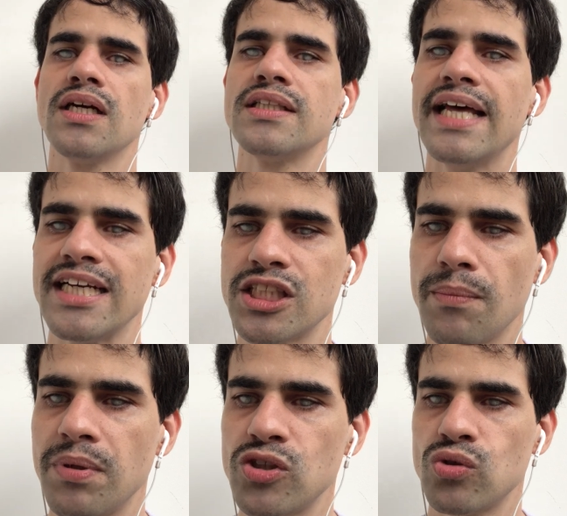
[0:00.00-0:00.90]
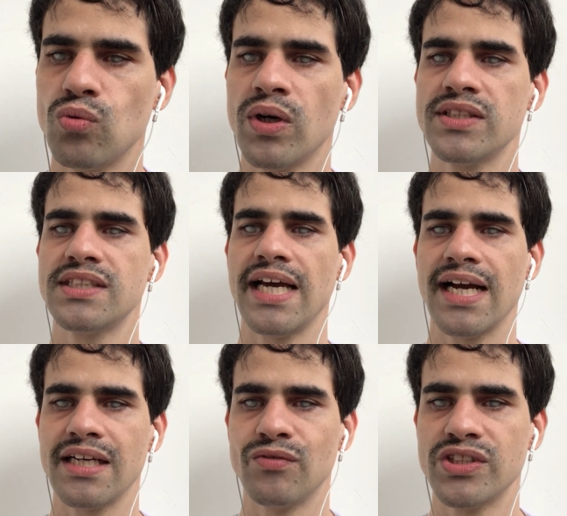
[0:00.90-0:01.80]
desta pessoa
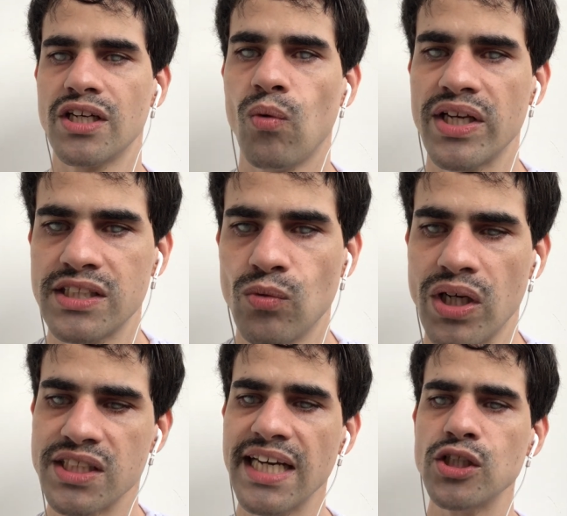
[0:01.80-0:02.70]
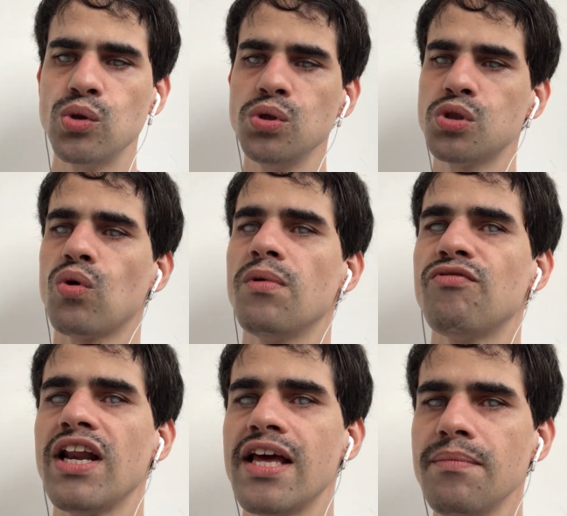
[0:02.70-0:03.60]
cega que você conheceu antes. É injusto, como eu
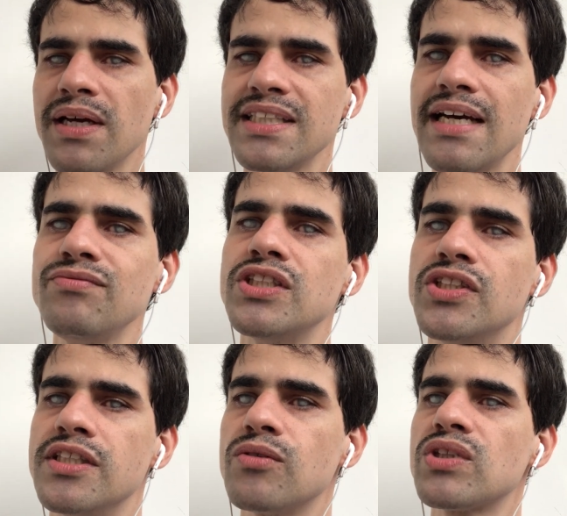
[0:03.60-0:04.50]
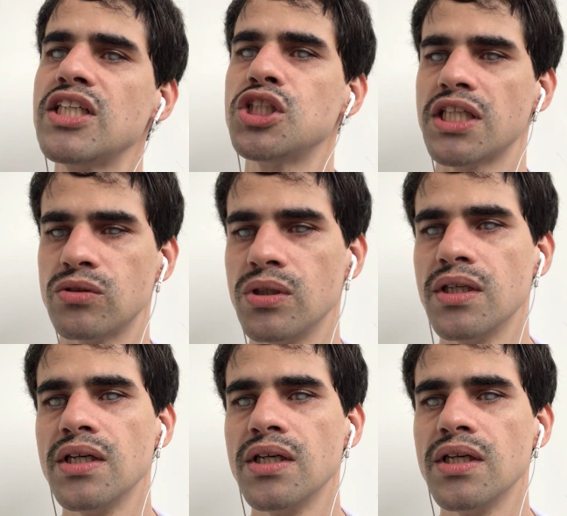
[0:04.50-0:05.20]
falei, mas é a vida, não tem jeito.